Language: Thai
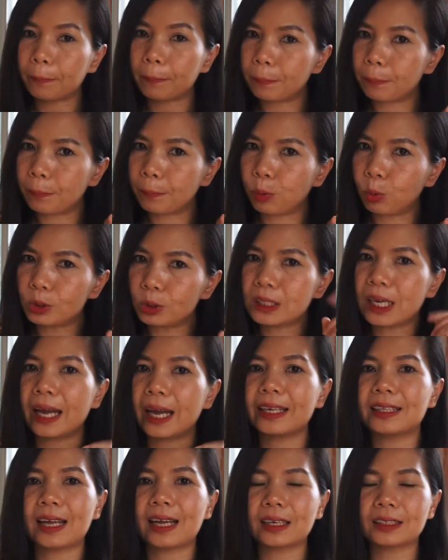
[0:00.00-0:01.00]
ผู้ชาย
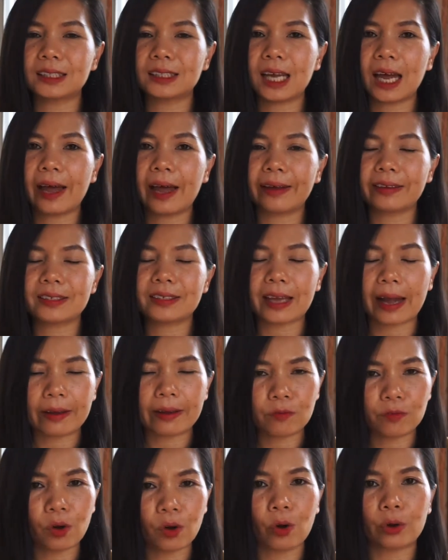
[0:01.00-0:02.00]
ต่างชาติสาย
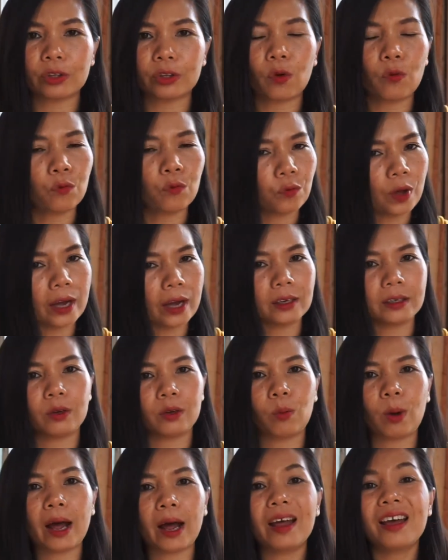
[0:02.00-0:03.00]
ฝอต้องฟังเลย
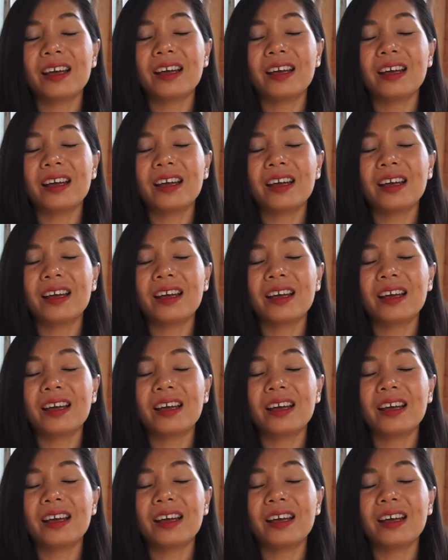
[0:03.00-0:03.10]
ว่า